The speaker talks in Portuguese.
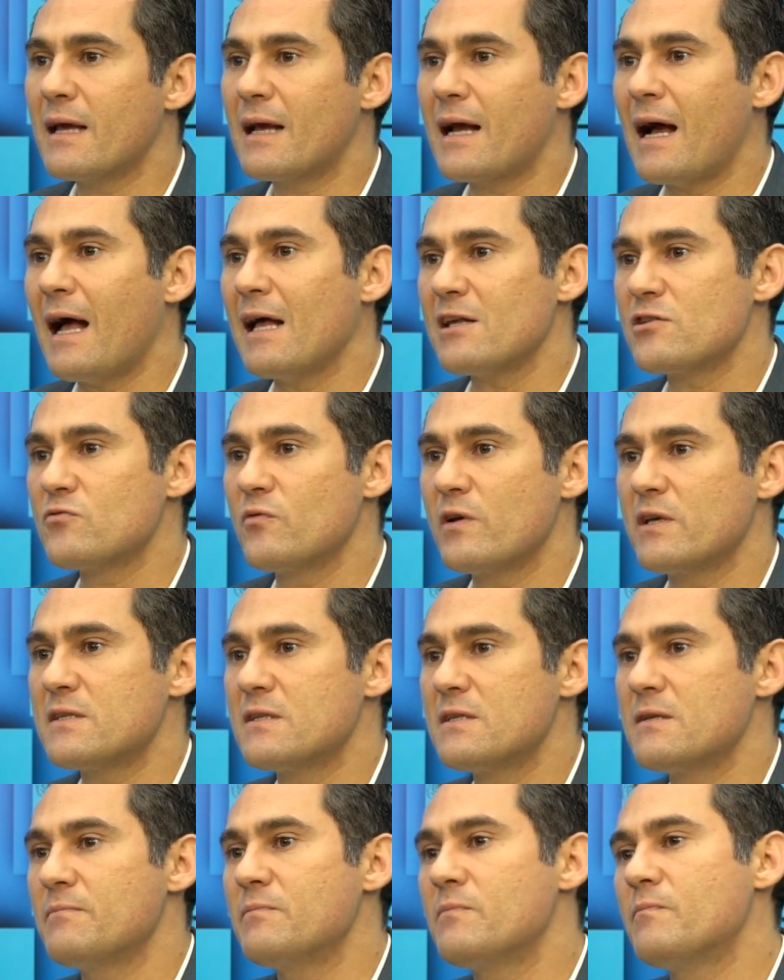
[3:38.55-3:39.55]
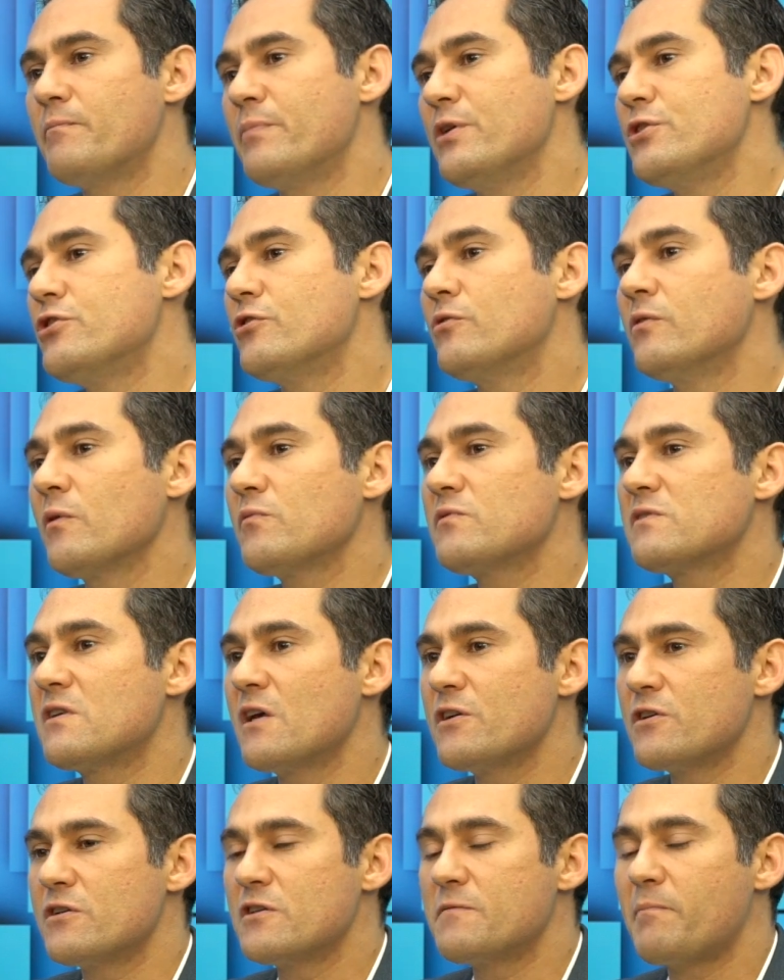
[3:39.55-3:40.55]
caso esse pedido não
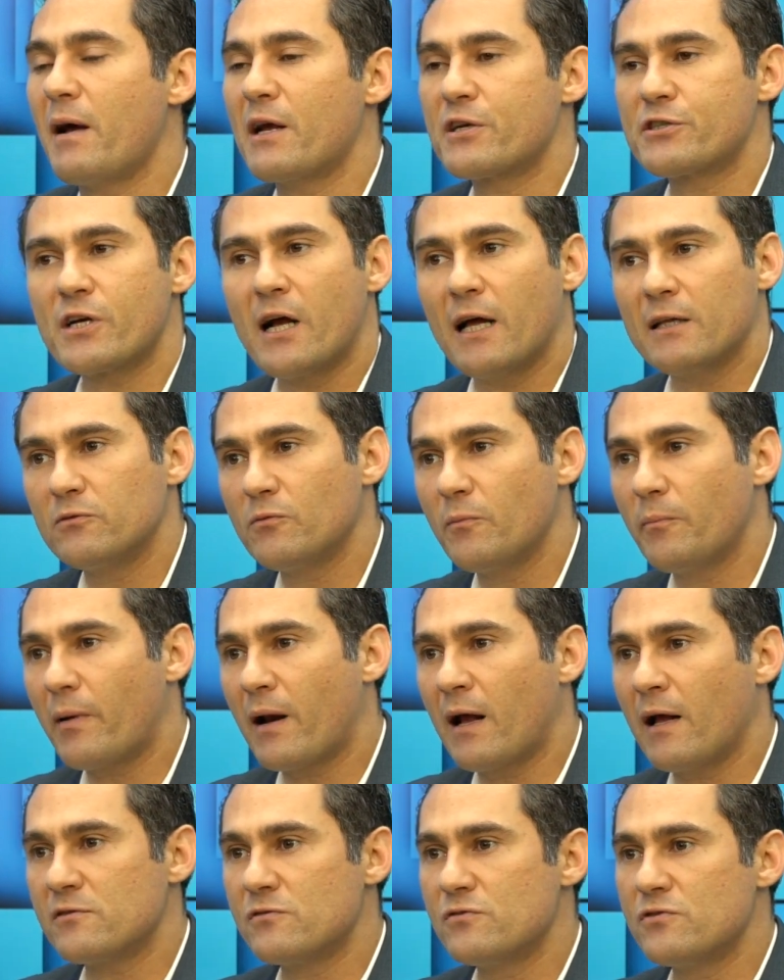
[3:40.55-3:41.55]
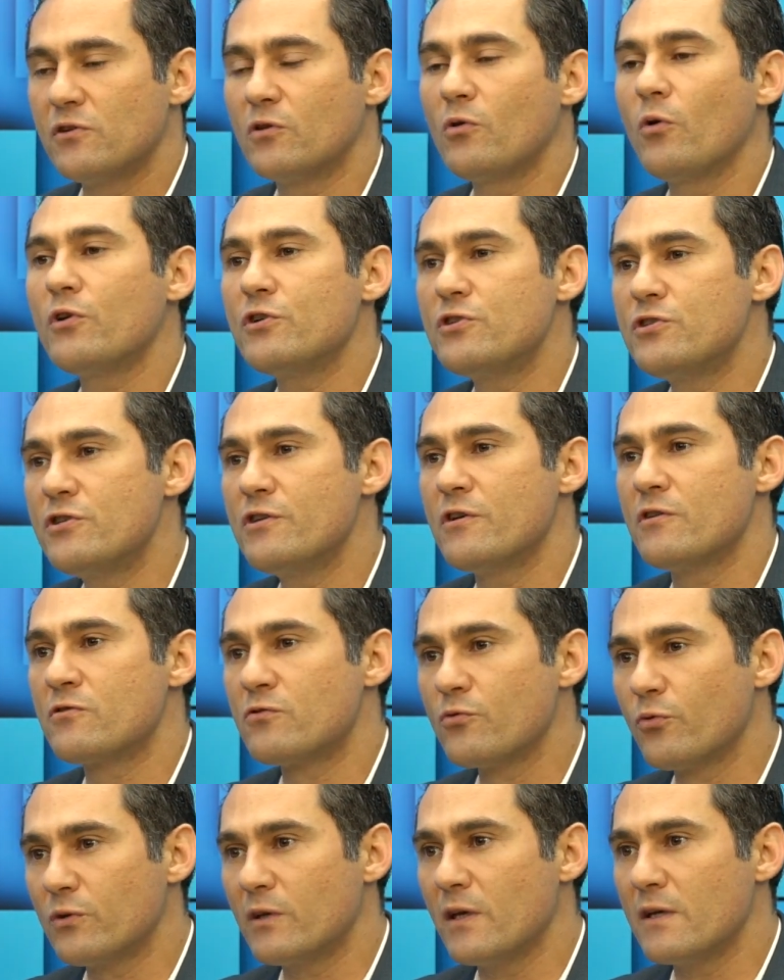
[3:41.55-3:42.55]
seja despachado no prazo de dois
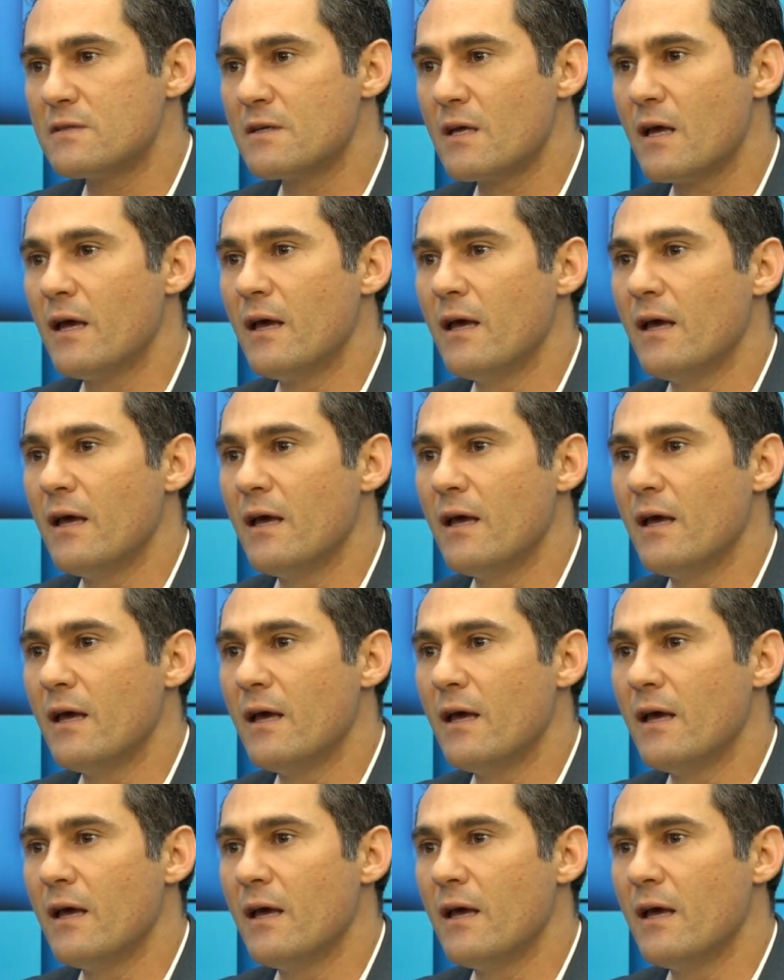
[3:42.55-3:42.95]
dias úteis,